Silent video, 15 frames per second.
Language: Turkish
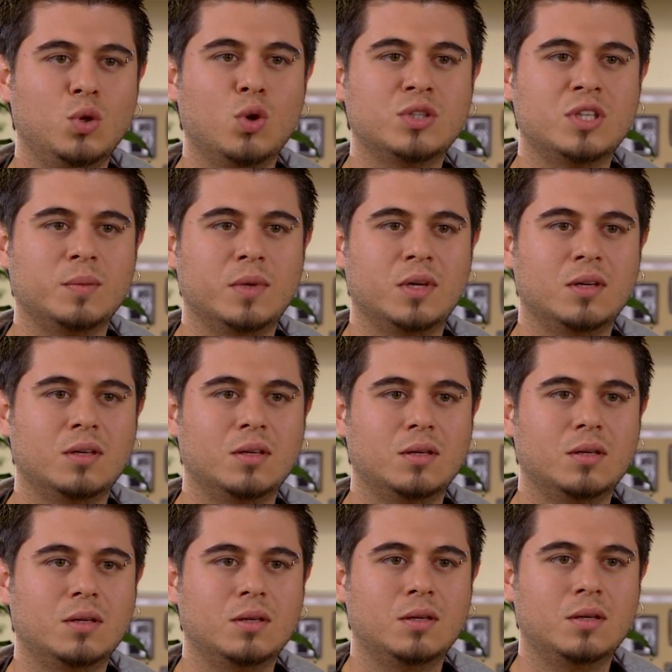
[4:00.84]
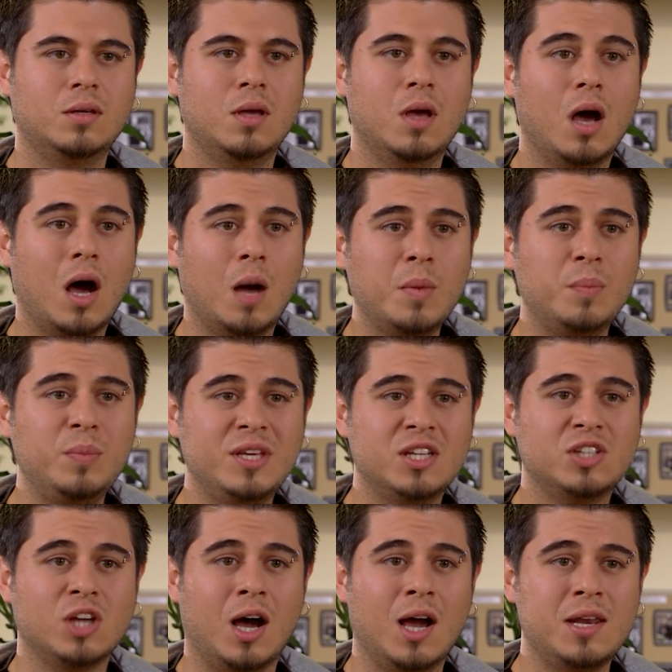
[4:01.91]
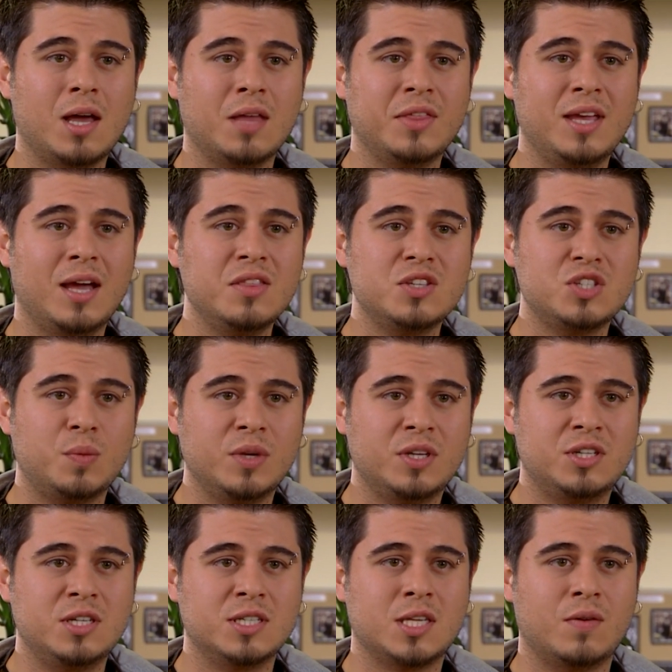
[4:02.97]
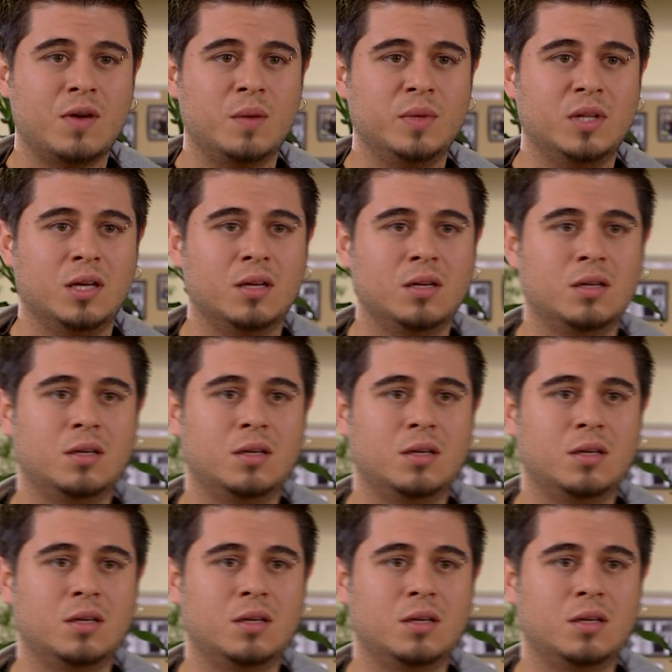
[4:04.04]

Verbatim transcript: Yok tabii. Ama bir kişi aynı anda yalnızca bir kişiyi sever Mine.